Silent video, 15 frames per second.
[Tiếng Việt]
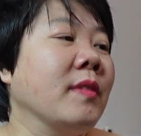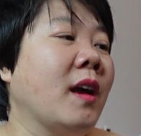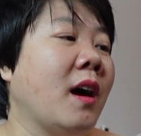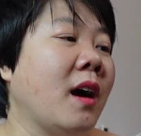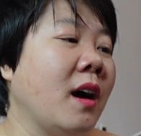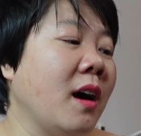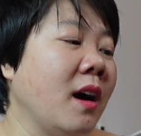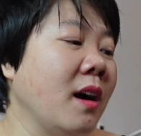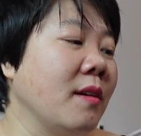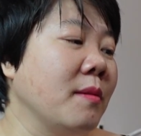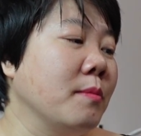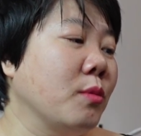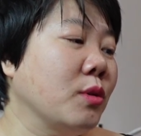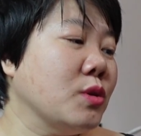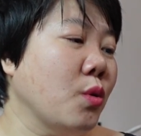đó
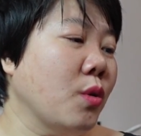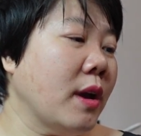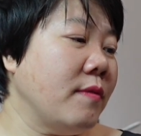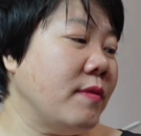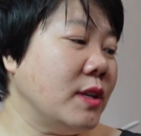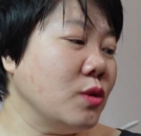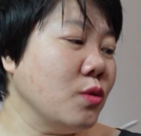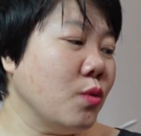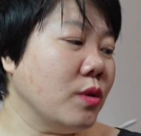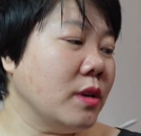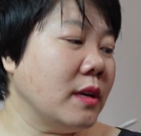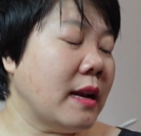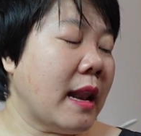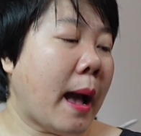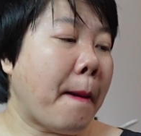một số cái ví dụ
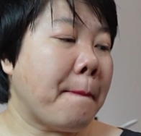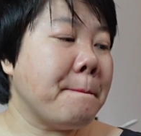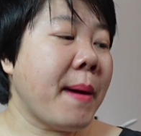như là